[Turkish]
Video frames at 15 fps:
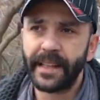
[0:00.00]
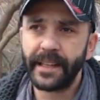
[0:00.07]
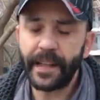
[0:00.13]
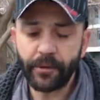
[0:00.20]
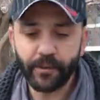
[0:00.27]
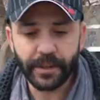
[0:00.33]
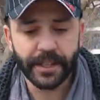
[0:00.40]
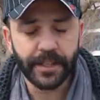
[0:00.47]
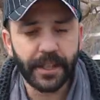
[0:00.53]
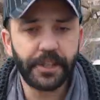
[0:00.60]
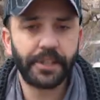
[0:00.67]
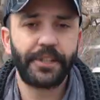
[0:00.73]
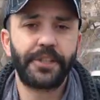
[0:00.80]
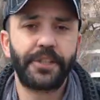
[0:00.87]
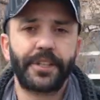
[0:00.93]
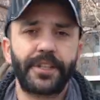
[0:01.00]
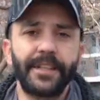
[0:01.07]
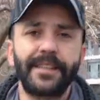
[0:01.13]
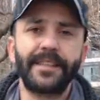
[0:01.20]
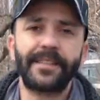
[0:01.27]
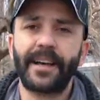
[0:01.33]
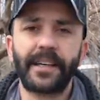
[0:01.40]
neden o dizilişte
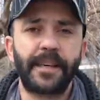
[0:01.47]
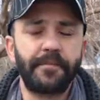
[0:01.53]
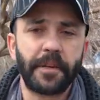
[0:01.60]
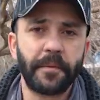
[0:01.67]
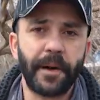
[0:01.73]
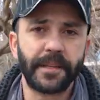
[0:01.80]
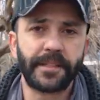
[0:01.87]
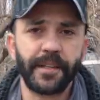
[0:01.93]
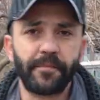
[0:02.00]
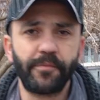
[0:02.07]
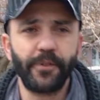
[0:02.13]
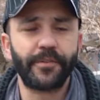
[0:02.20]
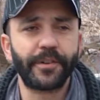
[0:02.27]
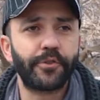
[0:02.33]
çıkıldığından kimse bahsetmiyor